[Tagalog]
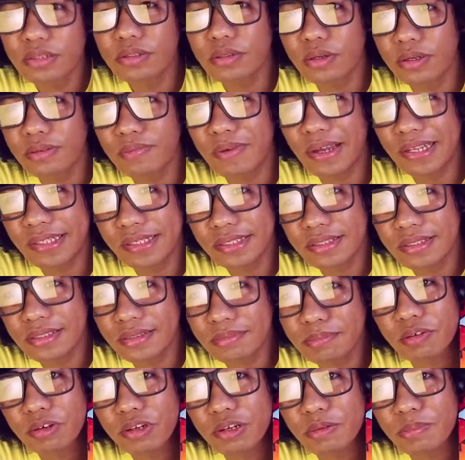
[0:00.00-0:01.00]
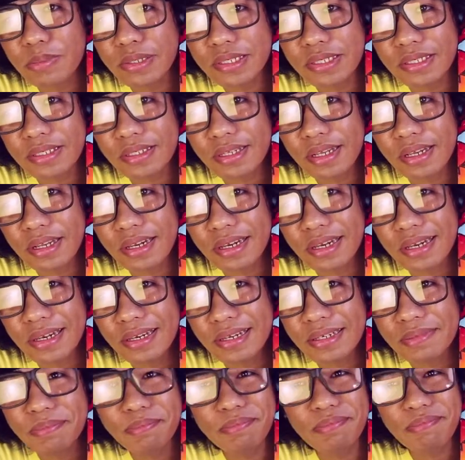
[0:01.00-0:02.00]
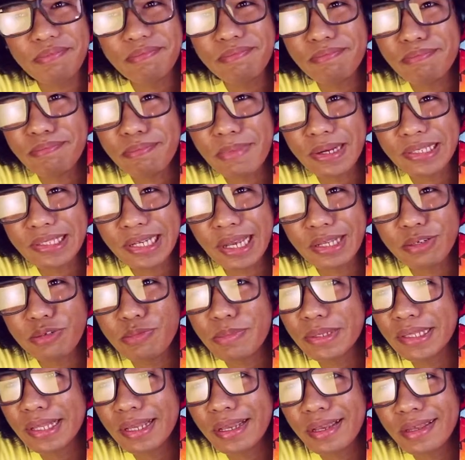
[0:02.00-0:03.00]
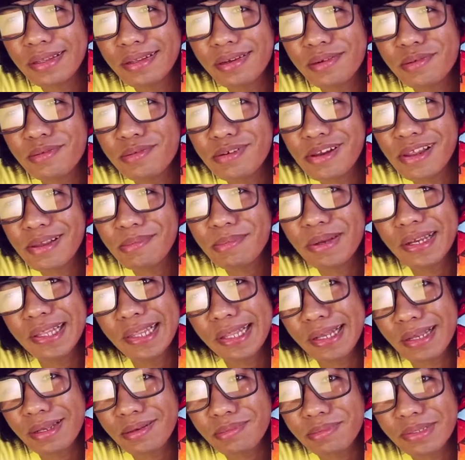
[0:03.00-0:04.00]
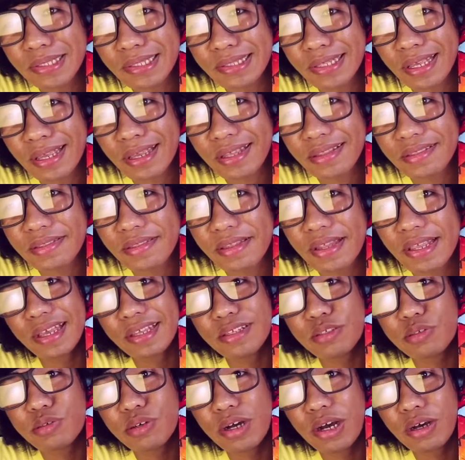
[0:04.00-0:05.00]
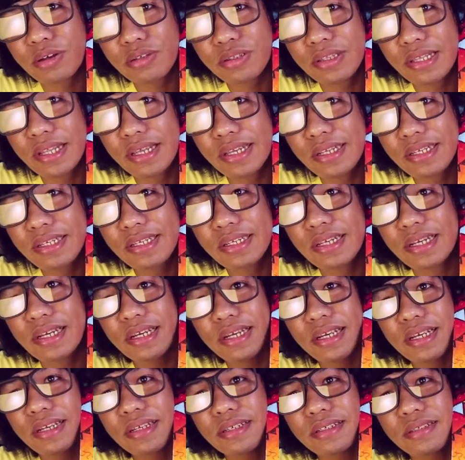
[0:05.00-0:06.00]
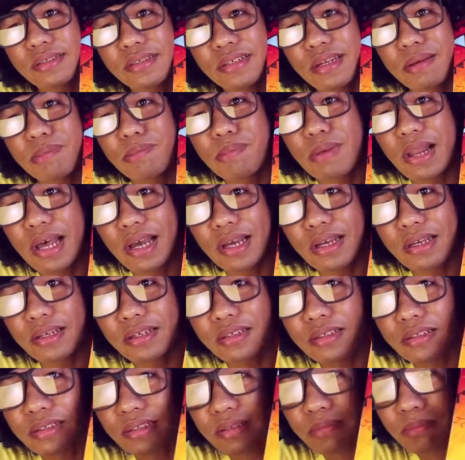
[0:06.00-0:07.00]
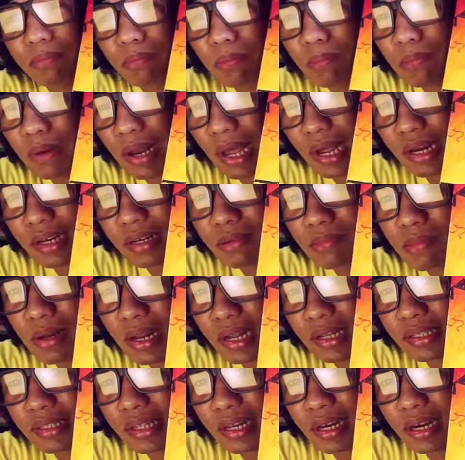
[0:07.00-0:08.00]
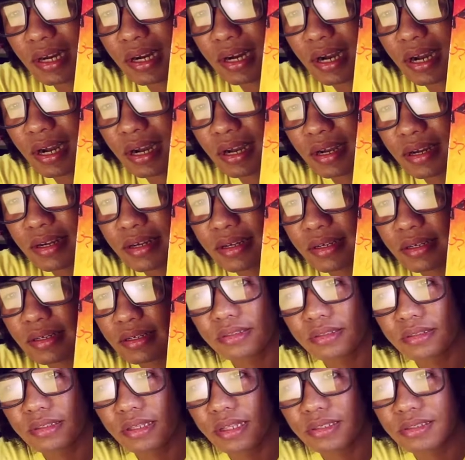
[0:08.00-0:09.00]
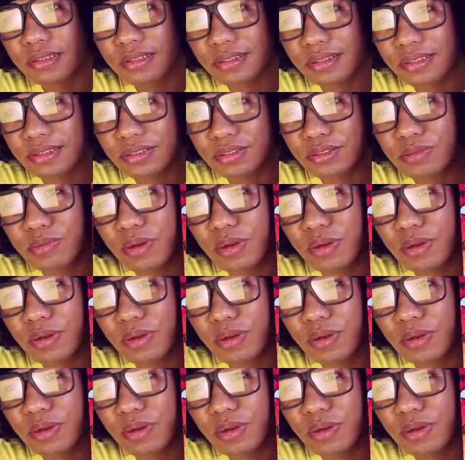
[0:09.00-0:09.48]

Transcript: So advantage ng oil pastel, masyadong matingkad ang kulay, magandang gamitin. And yung outline niya na black, black na black talaga, That's the reason